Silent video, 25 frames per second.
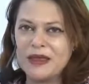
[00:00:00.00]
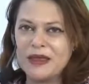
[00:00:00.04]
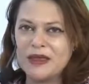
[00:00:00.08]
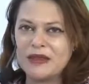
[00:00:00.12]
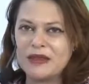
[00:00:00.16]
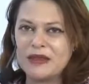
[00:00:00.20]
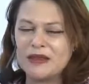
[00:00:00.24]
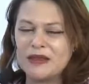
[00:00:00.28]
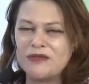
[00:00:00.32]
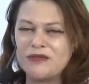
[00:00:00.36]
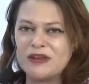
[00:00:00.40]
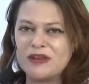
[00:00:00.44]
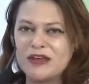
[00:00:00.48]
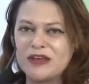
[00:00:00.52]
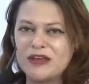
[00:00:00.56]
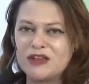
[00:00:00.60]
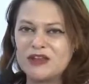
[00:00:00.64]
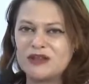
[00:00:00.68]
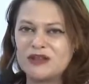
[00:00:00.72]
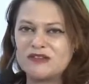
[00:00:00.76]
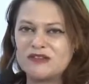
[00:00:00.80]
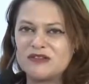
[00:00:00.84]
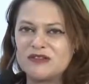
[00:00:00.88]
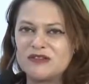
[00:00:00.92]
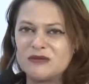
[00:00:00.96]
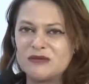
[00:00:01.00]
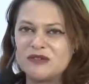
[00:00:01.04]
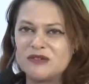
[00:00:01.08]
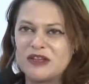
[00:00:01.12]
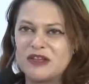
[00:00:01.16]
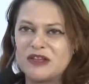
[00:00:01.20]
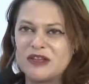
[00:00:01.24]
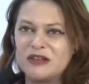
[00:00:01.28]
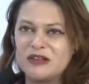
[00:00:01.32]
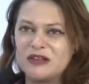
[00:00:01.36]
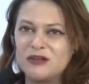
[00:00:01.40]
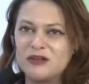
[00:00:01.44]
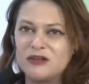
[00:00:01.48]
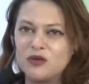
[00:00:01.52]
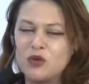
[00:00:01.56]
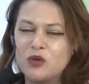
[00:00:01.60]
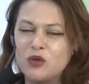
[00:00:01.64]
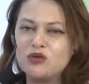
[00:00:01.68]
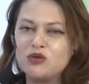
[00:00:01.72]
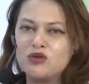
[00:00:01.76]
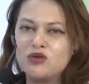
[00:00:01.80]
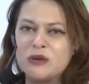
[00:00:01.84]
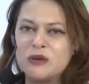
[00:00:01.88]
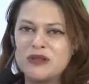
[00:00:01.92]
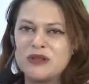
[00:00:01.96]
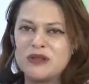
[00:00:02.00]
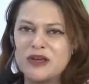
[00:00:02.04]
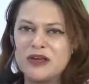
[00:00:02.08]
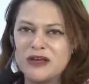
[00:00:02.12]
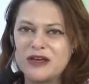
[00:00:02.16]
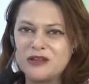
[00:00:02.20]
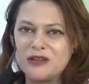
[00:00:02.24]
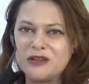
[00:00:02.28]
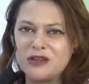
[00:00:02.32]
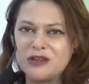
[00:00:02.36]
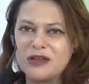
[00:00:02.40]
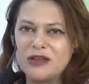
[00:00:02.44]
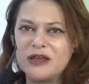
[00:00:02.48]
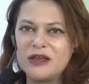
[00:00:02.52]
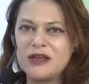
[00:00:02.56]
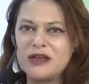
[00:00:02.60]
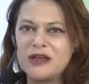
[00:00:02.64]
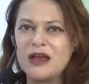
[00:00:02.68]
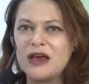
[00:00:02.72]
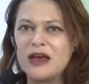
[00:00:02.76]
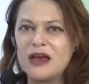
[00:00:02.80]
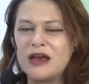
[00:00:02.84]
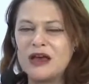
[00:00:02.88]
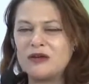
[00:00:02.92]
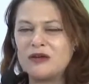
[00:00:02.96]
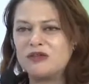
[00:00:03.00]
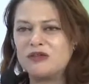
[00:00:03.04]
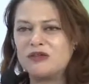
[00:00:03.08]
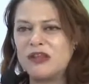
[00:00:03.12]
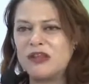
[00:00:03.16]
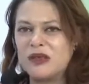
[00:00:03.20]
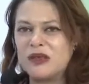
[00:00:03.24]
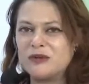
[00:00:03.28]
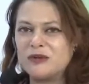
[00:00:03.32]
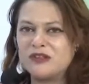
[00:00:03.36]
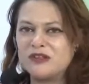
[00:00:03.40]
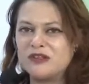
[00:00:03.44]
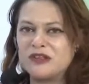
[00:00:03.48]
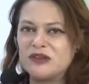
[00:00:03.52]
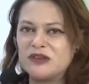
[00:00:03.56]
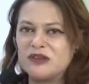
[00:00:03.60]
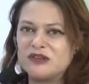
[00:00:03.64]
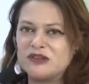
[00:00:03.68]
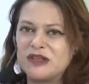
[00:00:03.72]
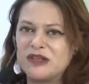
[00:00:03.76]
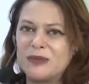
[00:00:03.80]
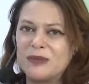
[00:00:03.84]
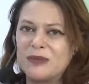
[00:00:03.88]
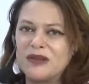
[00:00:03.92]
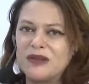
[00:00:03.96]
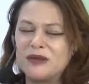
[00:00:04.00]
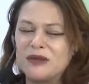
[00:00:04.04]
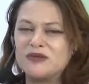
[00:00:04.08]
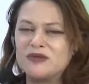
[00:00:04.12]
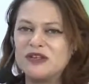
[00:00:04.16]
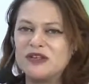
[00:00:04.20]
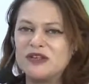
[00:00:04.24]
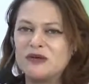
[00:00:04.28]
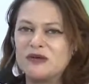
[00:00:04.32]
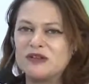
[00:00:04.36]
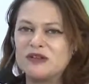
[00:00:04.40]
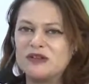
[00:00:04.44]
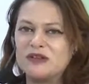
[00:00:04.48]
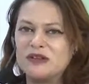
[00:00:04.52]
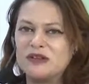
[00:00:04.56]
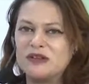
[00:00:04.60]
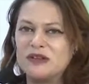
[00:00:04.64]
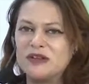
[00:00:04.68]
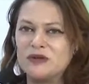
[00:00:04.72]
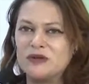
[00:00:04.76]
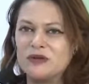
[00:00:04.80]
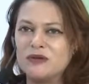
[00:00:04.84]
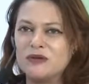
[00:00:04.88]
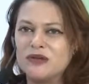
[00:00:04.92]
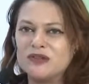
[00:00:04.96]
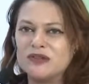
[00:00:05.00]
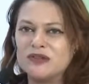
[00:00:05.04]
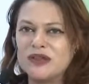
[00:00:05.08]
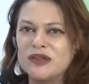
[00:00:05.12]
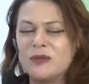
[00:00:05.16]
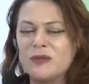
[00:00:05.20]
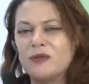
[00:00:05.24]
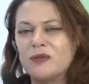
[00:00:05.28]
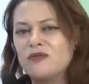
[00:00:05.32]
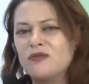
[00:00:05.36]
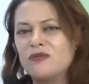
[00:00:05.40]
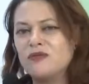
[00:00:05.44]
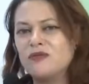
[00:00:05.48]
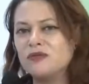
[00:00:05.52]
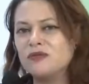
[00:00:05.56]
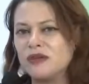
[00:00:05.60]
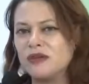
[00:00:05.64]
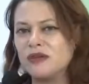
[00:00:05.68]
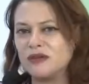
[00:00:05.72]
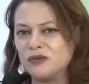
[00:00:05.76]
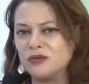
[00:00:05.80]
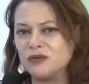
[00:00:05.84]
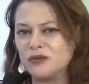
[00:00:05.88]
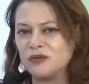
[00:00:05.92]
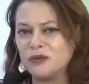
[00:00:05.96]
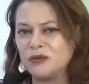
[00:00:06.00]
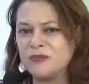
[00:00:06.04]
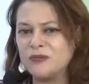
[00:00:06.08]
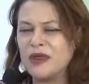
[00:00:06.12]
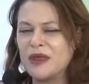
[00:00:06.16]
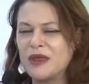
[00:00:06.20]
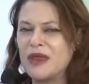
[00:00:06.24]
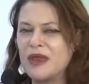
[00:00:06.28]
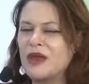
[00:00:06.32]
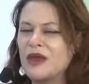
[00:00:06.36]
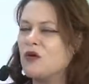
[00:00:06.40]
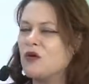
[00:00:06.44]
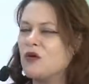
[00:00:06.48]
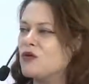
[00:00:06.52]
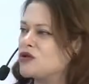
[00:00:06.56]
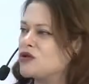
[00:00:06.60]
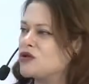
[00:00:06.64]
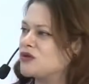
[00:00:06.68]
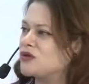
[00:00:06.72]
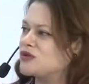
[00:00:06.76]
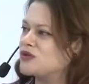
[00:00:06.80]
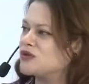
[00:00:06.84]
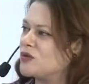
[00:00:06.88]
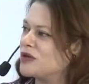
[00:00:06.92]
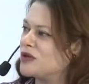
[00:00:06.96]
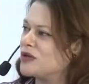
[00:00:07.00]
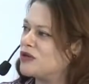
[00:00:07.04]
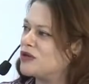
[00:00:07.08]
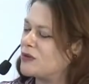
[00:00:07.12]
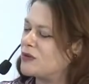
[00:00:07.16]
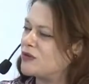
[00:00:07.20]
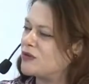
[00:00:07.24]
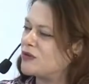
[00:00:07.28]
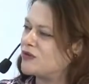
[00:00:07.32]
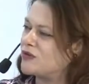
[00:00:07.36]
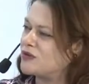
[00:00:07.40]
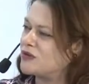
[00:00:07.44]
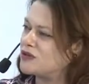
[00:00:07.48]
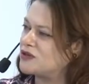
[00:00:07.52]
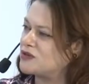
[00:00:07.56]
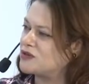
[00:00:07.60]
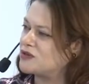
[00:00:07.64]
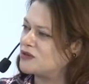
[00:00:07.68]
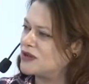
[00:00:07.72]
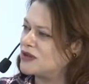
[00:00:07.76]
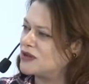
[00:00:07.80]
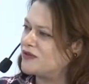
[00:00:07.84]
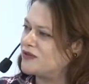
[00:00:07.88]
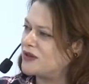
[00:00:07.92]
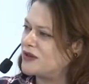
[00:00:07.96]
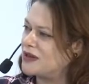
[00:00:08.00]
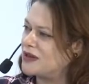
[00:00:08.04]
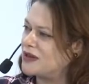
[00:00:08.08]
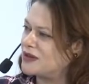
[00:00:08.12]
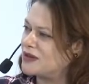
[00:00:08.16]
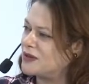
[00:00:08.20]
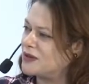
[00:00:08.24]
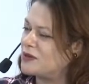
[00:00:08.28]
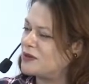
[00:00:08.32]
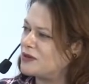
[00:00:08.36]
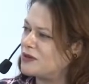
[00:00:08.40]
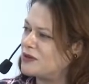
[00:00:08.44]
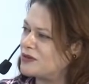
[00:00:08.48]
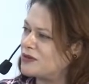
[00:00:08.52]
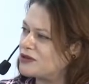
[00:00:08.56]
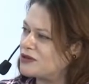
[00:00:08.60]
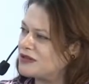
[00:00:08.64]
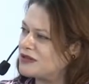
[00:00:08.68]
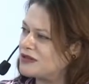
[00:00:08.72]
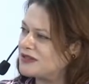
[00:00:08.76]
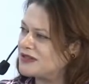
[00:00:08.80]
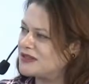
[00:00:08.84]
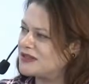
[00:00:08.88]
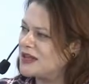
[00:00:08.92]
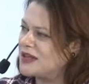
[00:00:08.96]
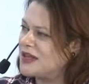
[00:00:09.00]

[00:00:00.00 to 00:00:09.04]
Na verdade, nós vamos estar dando continuidade ao temas que nós trabalhamos em aulas anteriores, aprofundando. Hoje eu estou aqui com a professora Fernanda Borges.